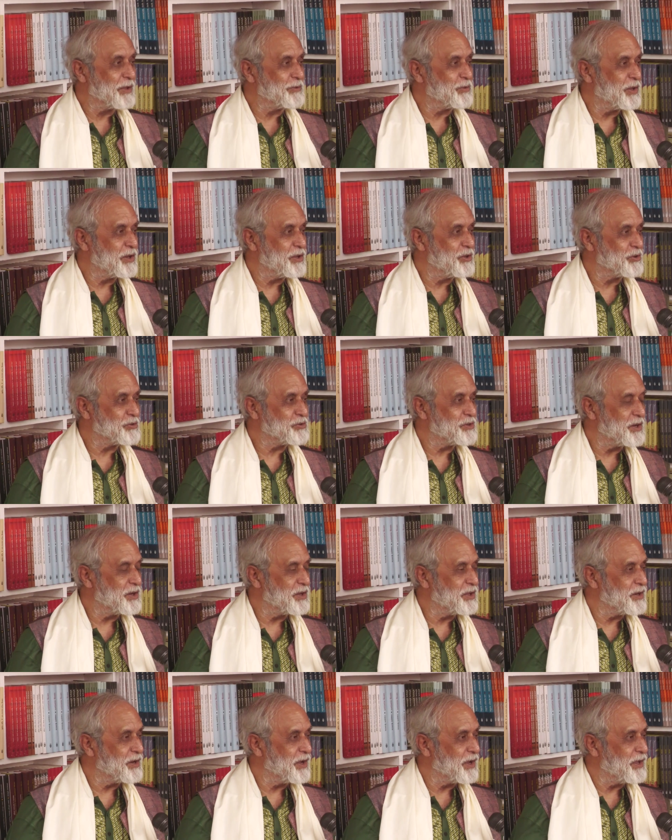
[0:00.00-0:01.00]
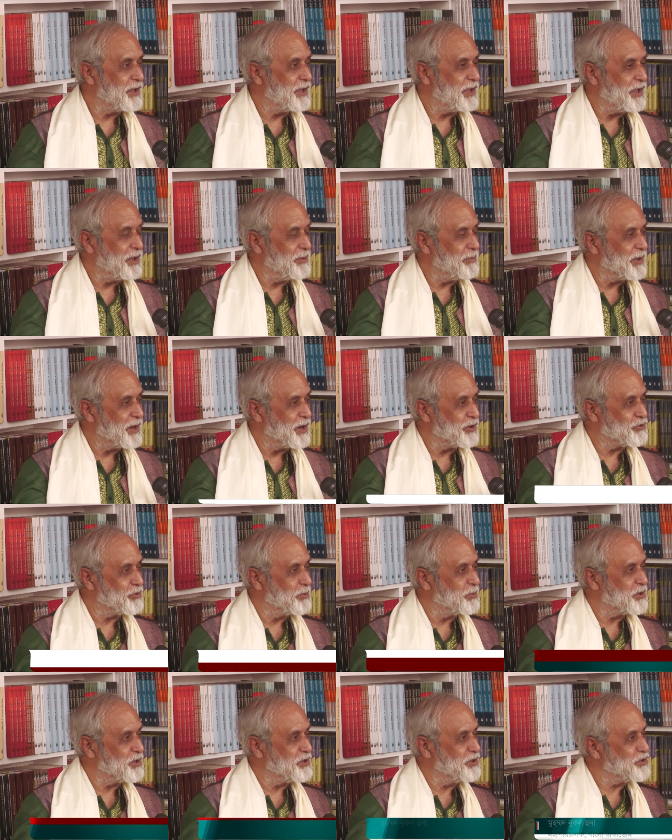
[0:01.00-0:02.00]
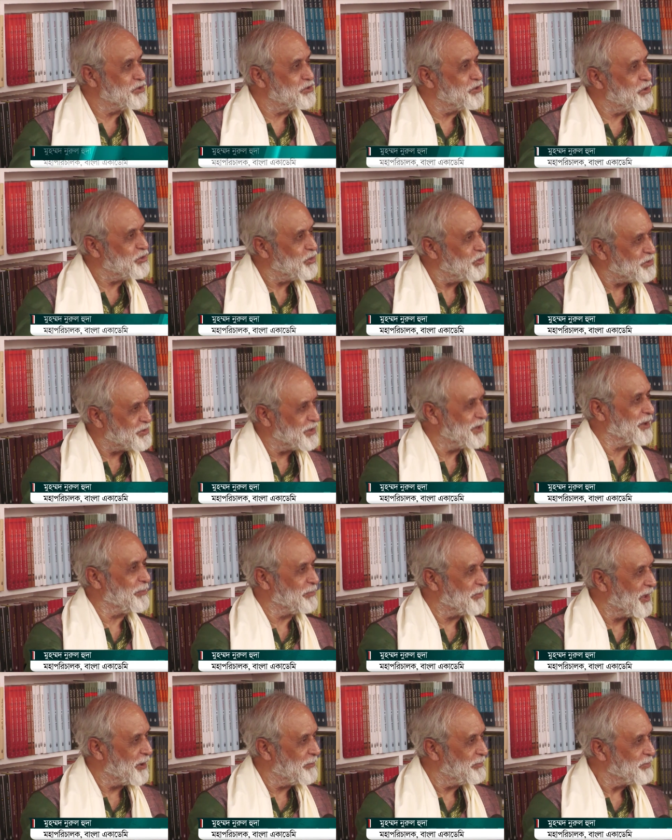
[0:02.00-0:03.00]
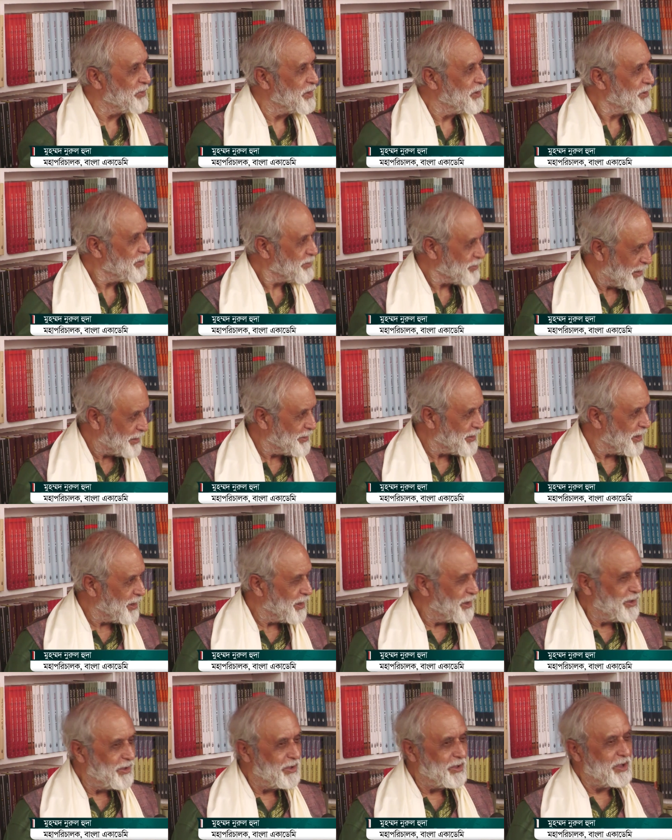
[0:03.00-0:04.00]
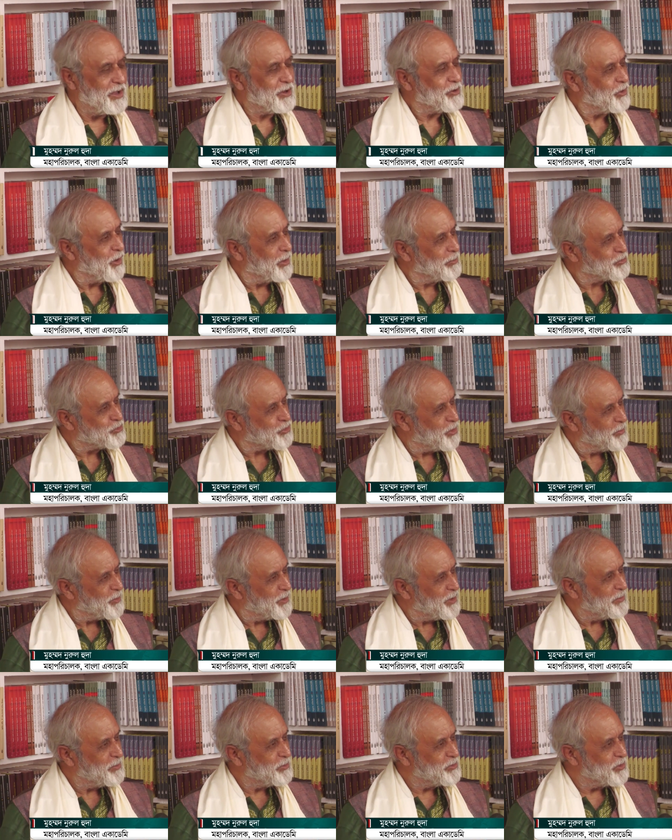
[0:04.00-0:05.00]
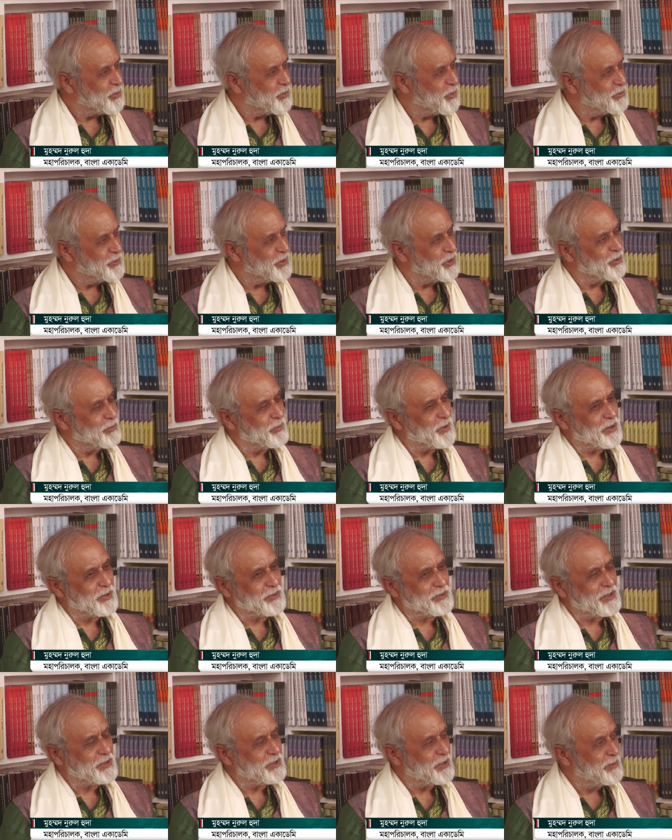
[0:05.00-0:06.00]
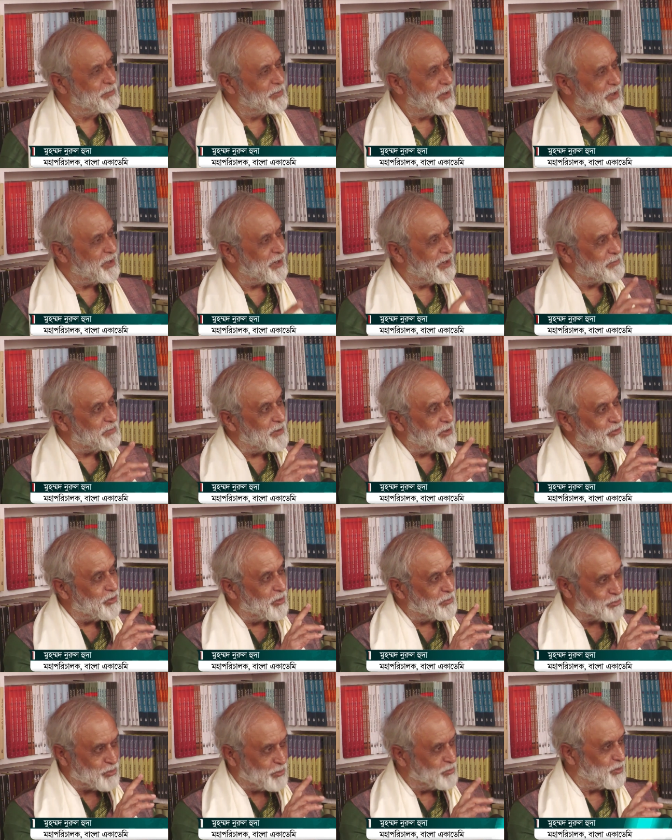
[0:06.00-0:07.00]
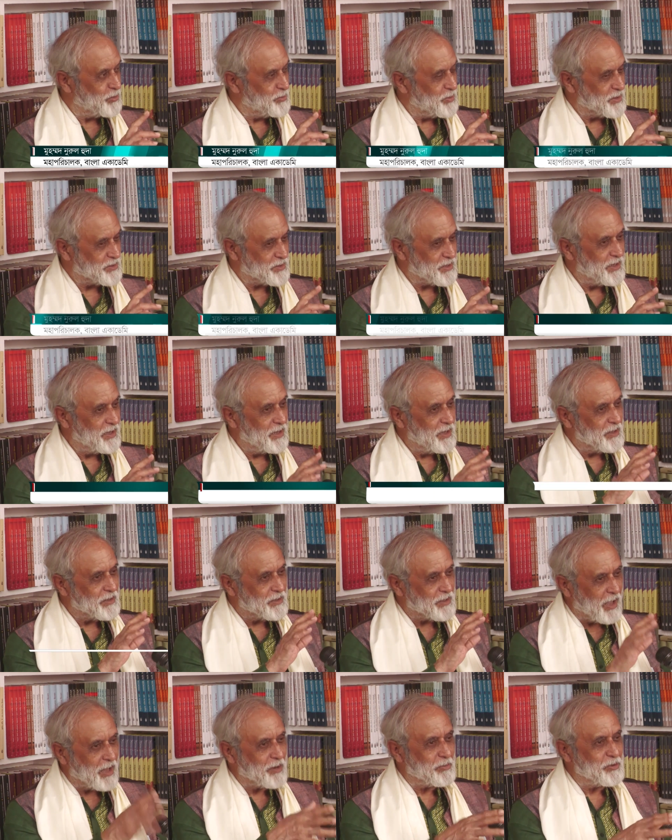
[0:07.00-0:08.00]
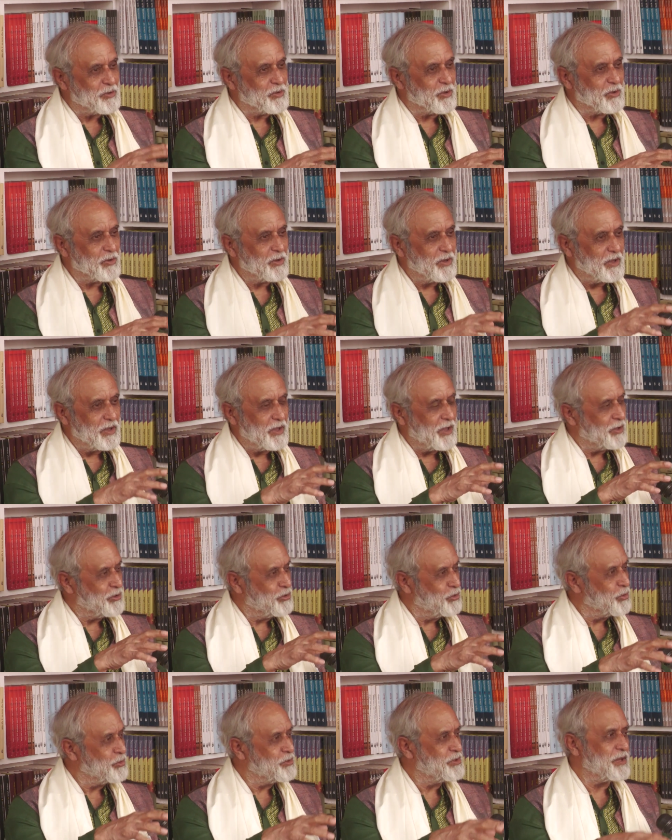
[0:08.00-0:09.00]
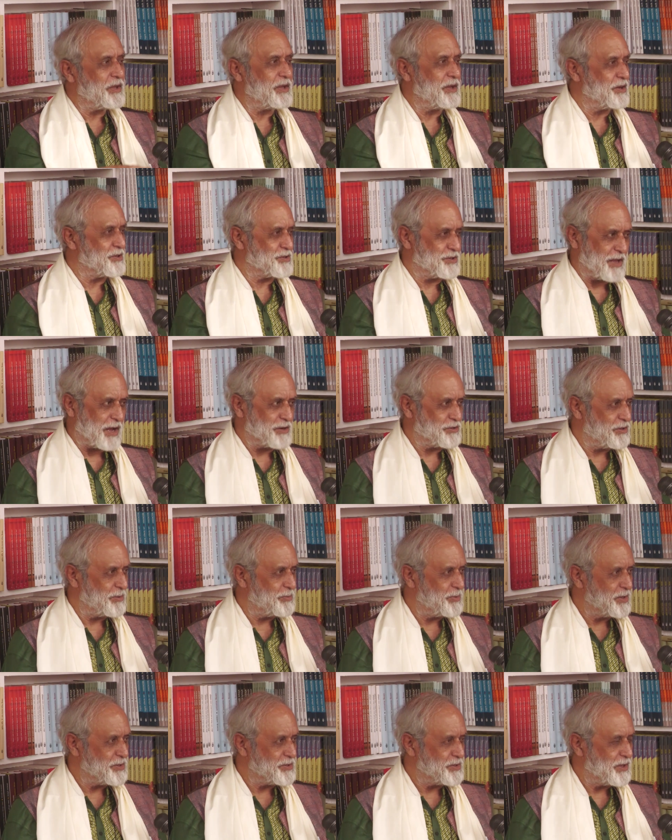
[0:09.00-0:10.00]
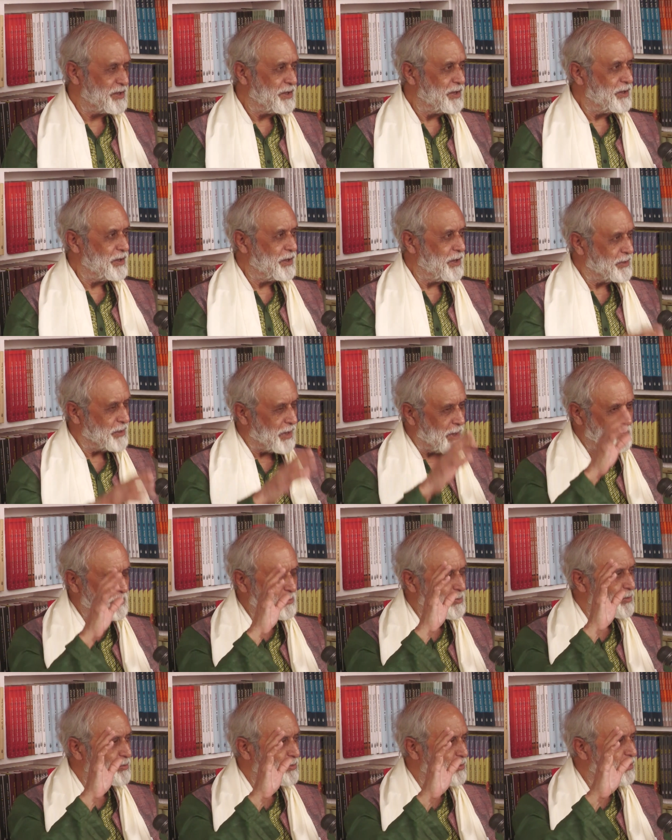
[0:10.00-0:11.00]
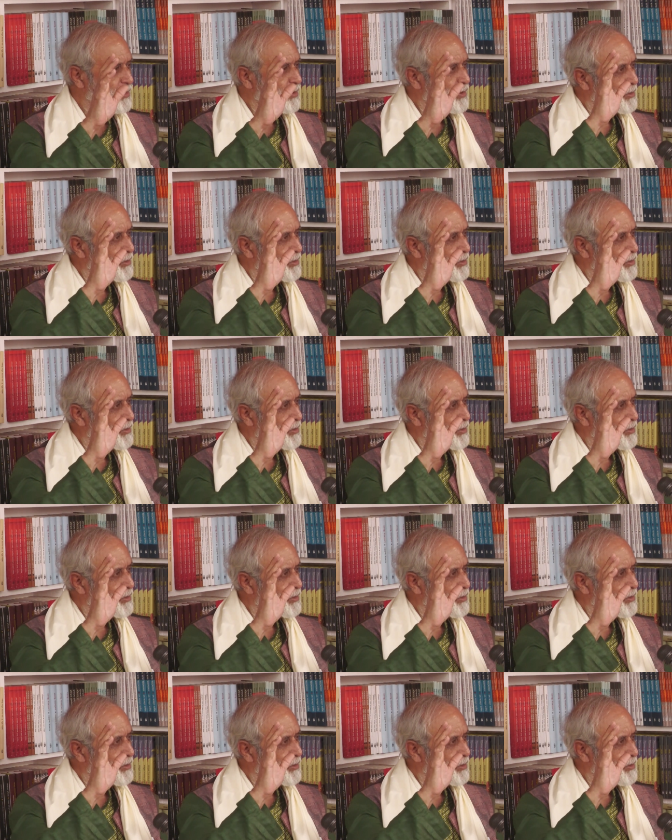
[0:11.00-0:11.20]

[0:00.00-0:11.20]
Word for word: জানুয়ারি দশ তারিখের আগে এই মেলা সম্পর্কে দৃষ্টিতে হয়েছিলাম তাই না এই কম সময়ের ভিতরে অন্যান্য বারের চেয়ে তিন ভাগের এক ভাগ কম সময় পেয়েছে তার ভিতর দূর যে আসতে পেরেছে এটা আমি বলবো